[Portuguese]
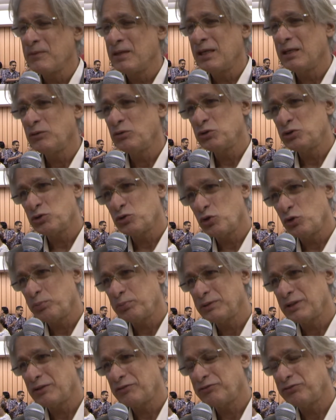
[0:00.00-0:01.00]
e dos
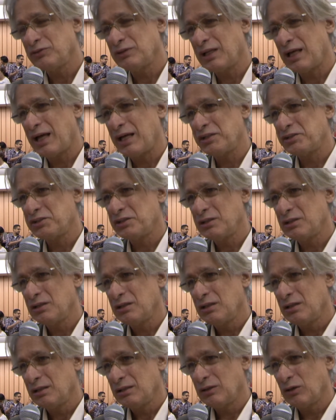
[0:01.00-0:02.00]
grupos da Fundagem,
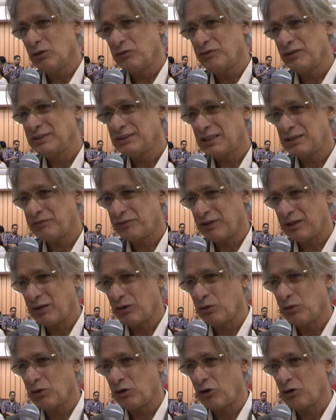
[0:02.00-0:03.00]
da Universidade
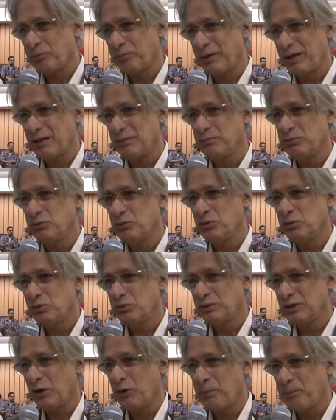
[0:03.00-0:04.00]
Federal Rural do
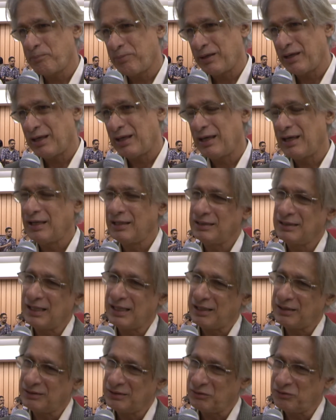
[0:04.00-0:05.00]
Pernambuco, da UPE e
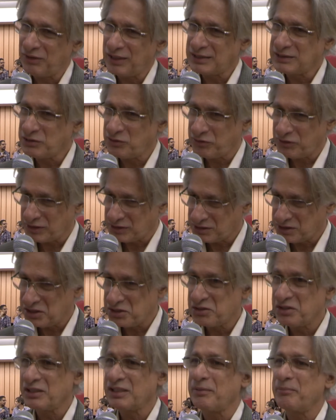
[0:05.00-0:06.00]
da, do Vale de São
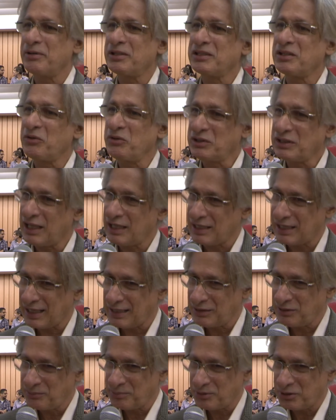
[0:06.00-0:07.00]
Francisco, que também estão
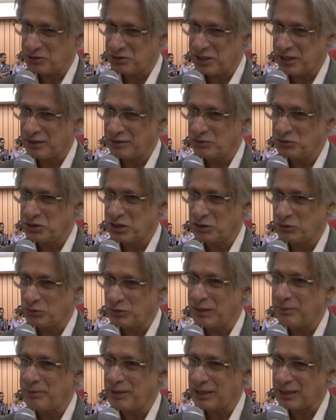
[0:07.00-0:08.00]
integrados no projeto do
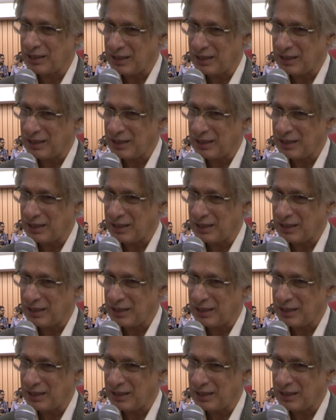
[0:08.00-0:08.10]
Instituto da América